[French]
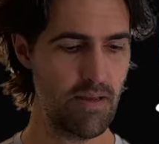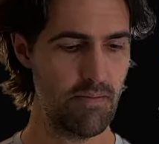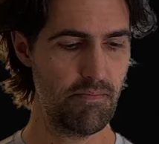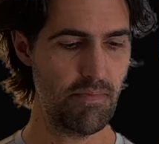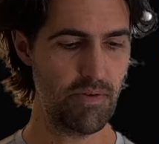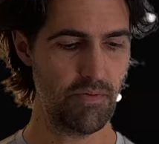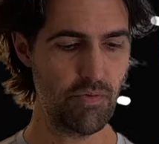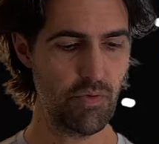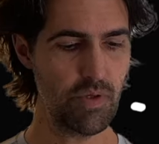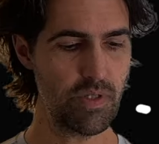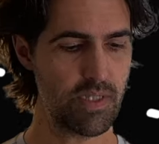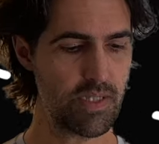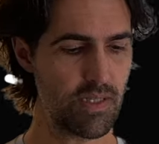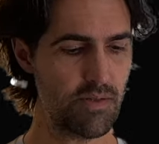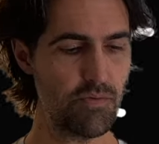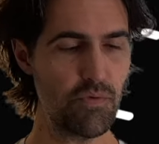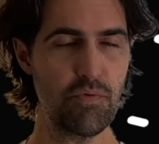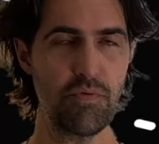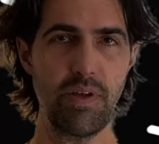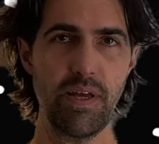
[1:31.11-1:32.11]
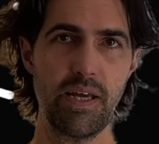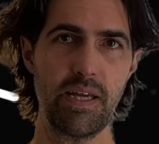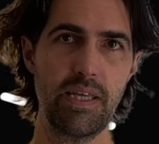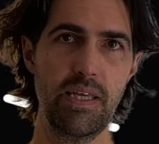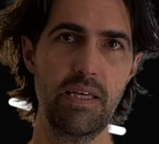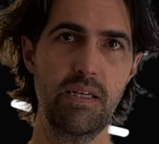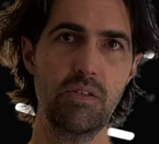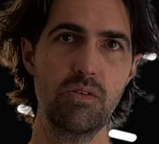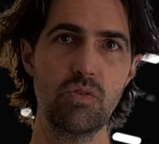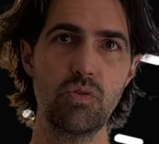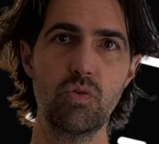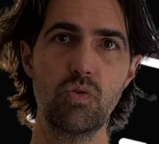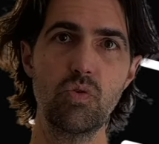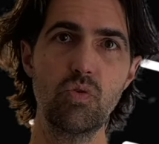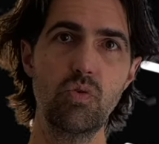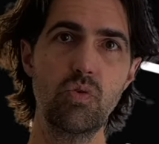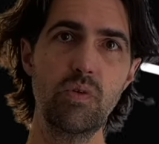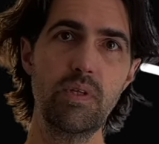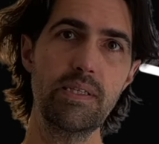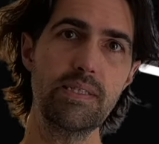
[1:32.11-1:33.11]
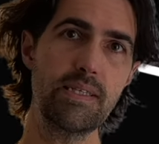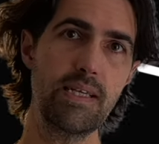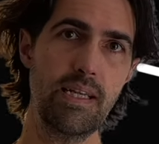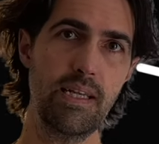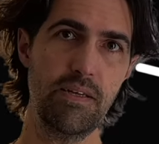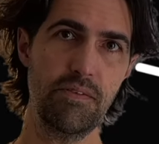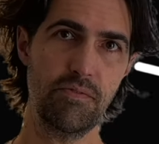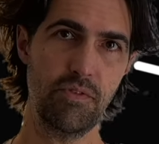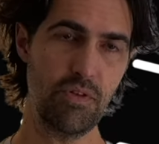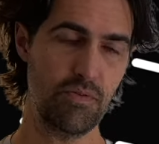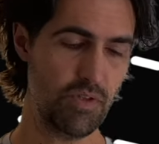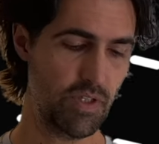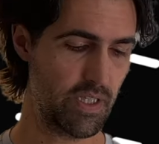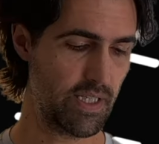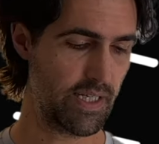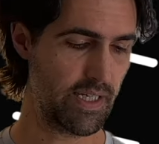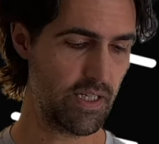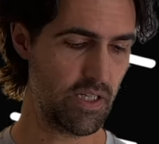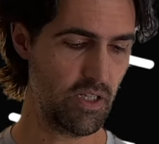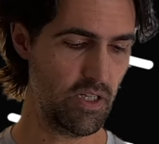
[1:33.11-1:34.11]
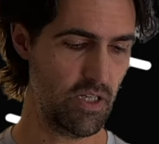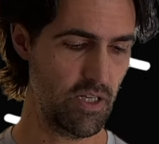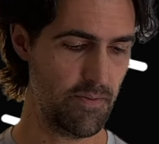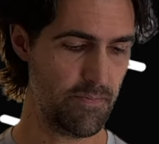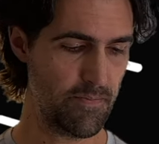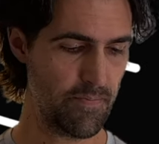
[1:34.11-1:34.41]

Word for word: Mais vous ici, vous verriez tous les élèves de votre école.